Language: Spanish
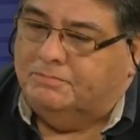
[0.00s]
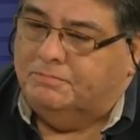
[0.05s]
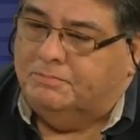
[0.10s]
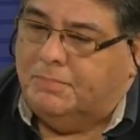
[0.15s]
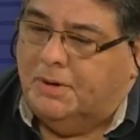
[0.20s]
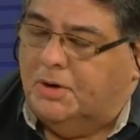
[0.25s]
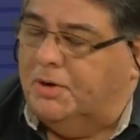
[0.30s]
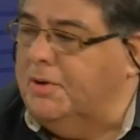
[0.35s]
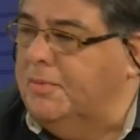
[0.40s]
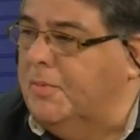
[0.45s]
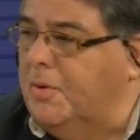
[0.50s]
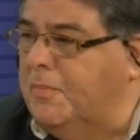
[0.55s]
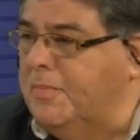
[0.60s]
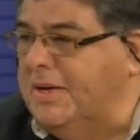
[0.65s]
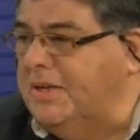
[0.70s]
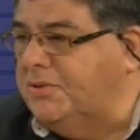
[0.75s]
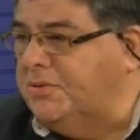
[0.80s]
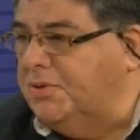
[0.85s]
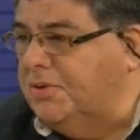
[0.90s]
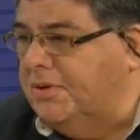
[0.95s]
Pero hemos
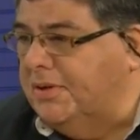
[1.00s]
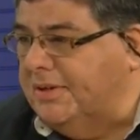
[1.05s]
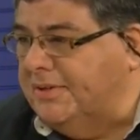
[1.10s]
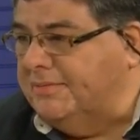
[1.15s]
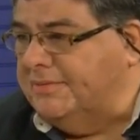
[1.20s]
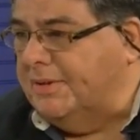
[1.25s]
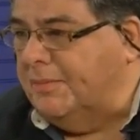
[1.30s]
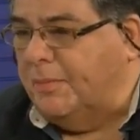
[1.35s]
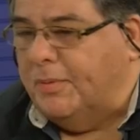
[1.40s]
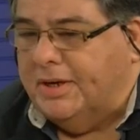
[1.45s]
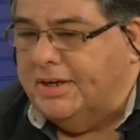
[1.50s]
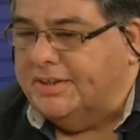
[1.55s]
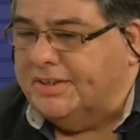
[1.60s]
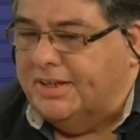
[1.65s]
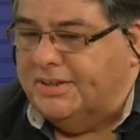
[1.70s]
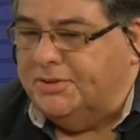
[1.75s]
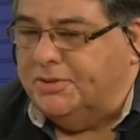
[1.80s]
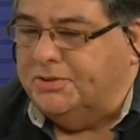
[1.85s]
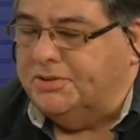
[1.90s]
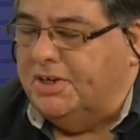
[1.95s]
visto, en, después de
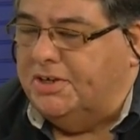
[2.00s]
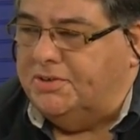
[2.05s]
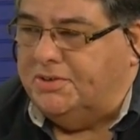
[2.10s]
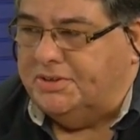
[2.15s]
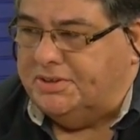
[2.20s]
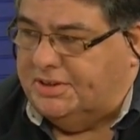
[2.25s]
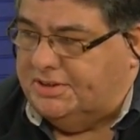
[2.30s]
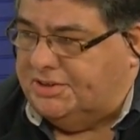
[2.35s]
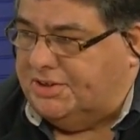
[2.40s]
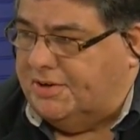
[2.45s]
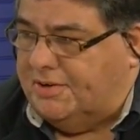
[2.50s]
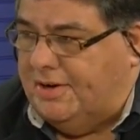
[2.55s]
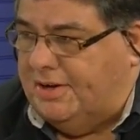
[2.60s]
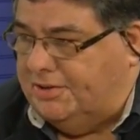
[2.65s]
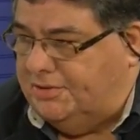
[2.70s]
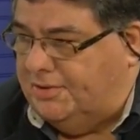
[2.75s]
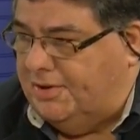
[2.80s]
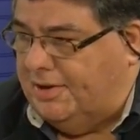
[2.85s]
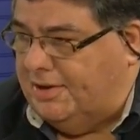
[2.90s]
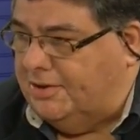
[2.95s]
tantos años de estar
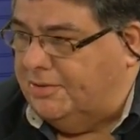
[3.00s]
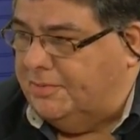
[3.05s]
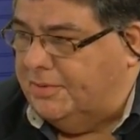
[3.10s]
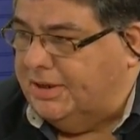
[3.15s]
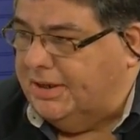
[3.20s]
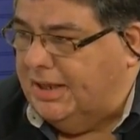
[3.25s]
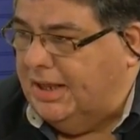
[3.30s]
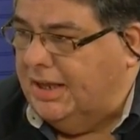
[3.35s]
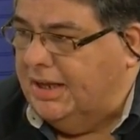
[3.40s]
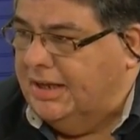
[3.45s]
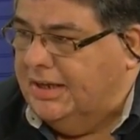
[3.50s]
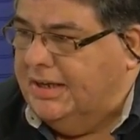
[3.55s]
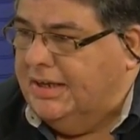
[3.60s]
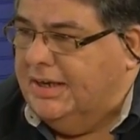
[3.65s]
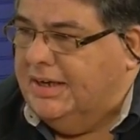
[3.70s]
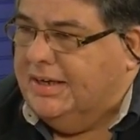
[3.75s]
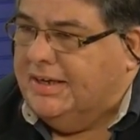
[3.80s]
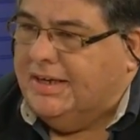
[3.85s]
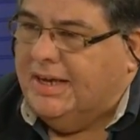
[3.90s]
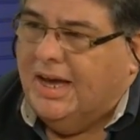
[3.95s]
trabajando en la comunidad,
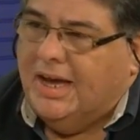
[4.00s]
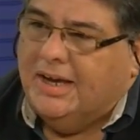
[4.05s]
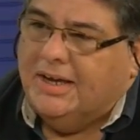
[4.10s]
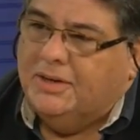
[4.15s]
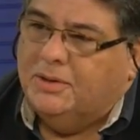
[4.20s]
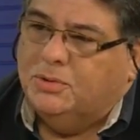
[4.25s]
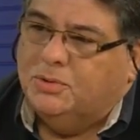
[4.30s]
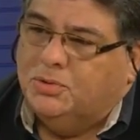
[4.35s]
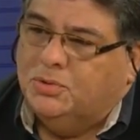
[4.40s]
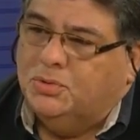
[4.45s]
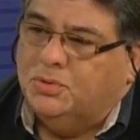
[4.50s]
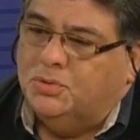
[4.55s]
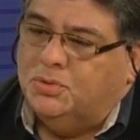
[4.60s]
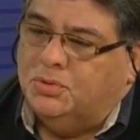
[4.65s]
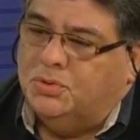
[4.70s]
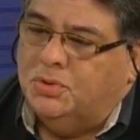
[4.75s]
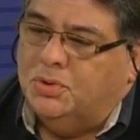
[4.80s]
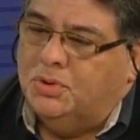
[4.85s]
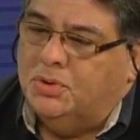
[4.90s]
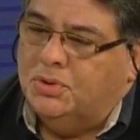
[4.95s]
que hay
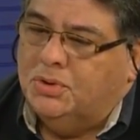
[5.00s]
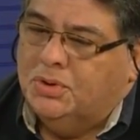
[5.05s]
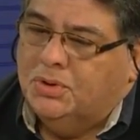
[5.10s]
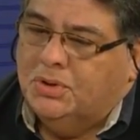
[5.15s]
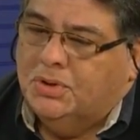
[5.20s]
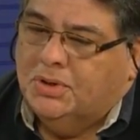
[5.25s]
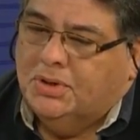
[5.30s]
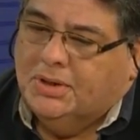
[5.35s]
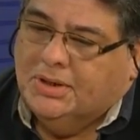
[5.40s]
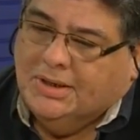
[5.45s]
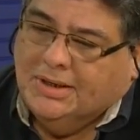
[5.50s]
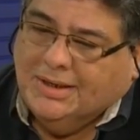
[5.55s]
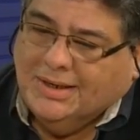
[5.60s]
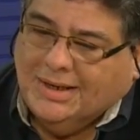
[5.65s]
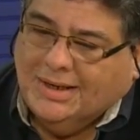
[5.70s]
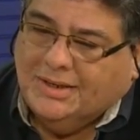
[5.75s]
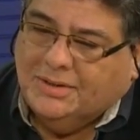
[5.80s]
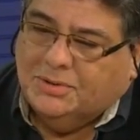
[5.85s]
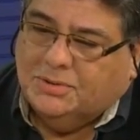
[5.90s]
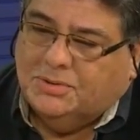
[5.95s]
un,
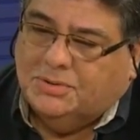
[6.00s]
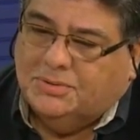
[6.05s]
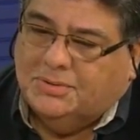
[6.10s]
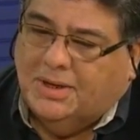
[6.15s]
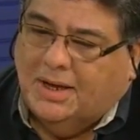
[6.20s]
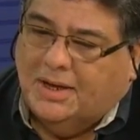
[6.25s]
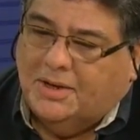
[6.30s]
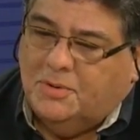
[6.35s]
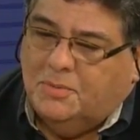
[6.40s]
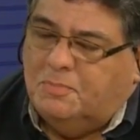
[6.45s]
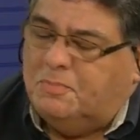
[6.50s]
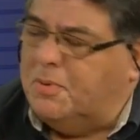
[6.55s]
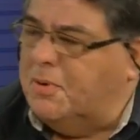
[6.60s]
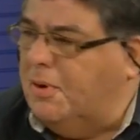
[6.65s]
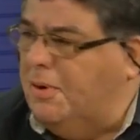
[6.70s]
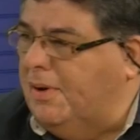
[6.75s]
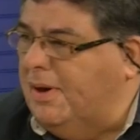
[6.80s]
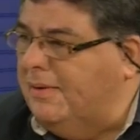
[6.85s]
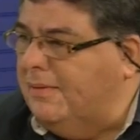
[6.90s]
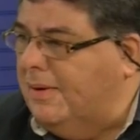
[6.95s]
hay un, hay un
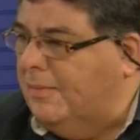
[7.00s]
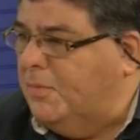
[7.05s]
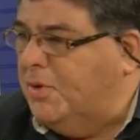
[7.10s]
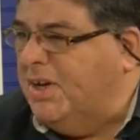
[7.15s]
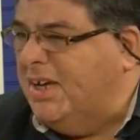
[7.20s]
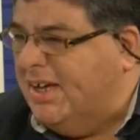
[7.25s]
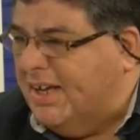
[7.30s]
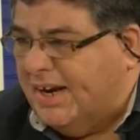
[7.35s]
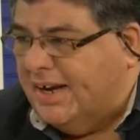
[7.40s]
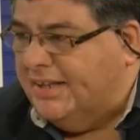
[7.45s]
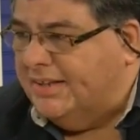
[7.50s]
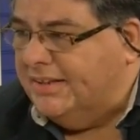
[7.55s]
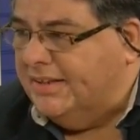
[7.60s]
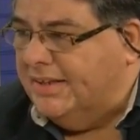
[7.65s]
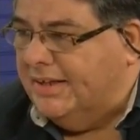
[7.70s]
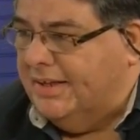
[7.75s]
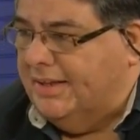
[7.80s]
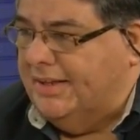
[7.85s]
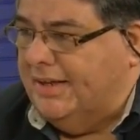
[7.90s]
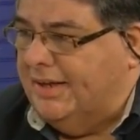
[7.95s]
problema muy
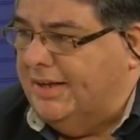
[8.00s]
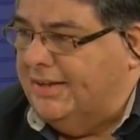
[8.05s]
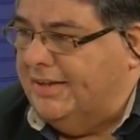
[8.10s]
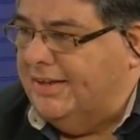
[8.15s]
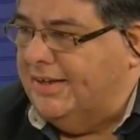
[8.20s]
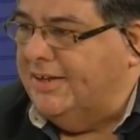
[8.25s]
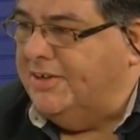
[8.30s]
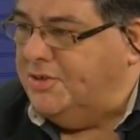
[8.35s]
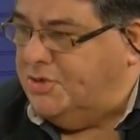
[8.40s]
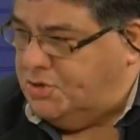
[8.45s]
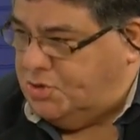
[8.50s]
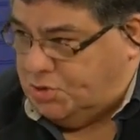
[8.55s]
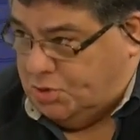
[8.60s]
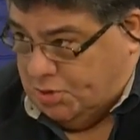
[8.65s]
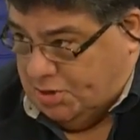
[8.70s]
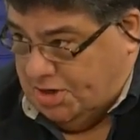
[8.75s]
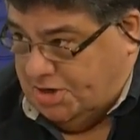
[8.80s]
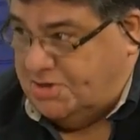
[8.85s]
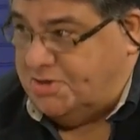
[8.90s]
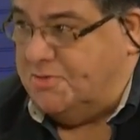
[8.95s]
grande de, de
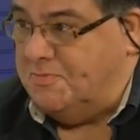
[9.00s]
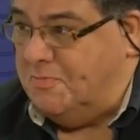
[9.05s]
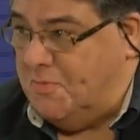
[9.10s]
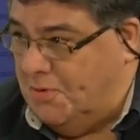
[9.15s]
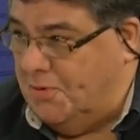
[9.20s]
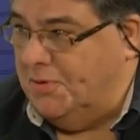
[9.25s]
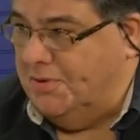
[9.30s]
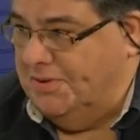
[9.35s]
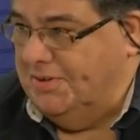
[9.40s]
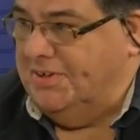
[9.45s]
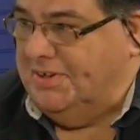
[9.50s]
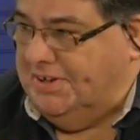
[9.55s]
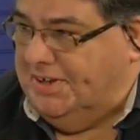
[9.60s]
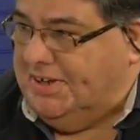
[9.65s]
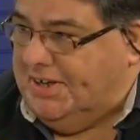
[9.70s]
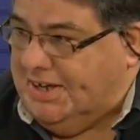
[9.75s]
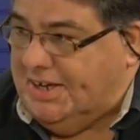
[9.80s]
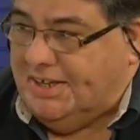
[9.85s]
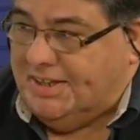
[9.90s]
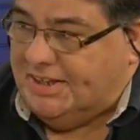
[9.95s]
yoísmo
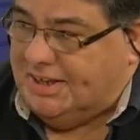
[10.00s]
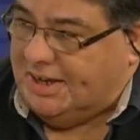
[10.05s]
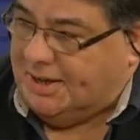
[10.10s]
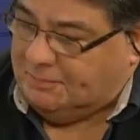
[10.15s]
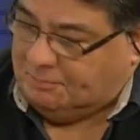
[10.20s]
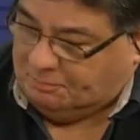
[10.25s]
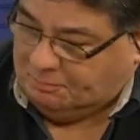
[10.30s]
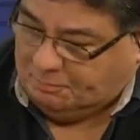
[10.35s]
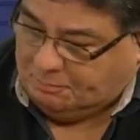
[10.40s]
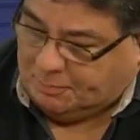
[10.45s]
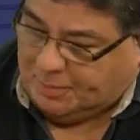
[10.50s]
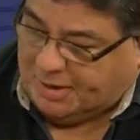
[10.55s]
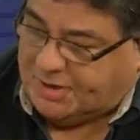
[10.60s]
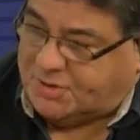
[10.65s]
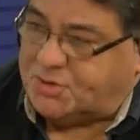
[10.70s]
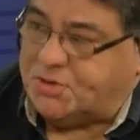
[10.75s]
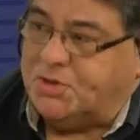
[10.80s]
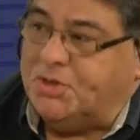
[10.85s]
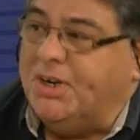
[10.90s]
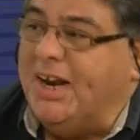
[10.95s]
y de
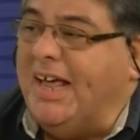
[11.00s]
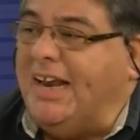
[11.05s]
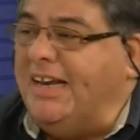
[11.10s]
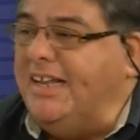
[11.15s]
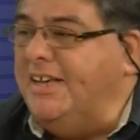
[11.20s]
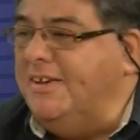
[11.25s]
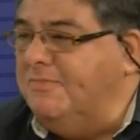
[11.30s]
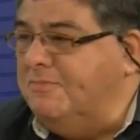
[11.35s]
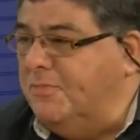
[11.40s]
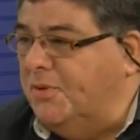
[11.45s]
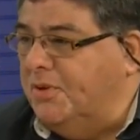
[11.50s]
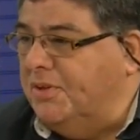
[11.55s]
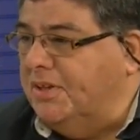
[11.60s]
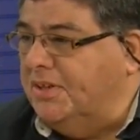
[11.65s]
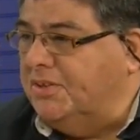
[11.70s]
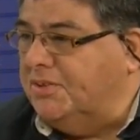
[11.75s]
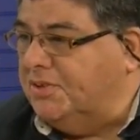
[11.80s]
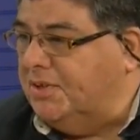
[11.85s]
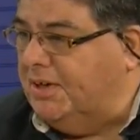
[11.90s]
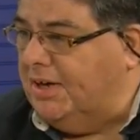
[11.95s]
personalismo
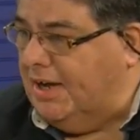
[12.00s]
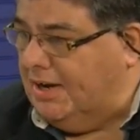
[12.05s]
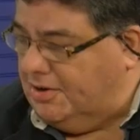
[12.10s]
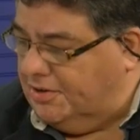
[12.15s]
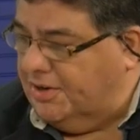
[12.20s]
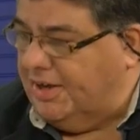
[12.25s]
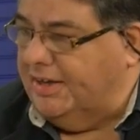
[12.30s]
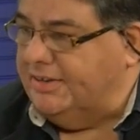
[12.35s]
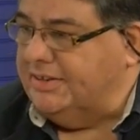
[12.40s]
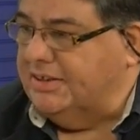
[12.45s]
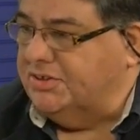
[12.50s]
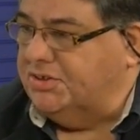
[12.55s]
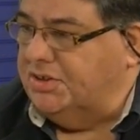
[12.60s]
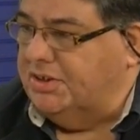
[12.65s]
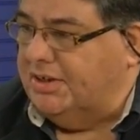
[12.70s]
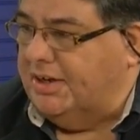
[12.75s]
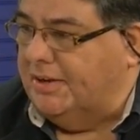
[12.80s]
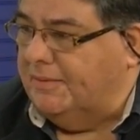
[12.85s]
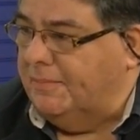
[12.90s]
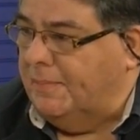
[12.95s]
dentro de las
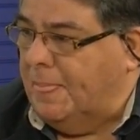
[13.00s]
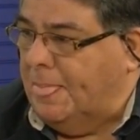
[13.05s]
organizaciones.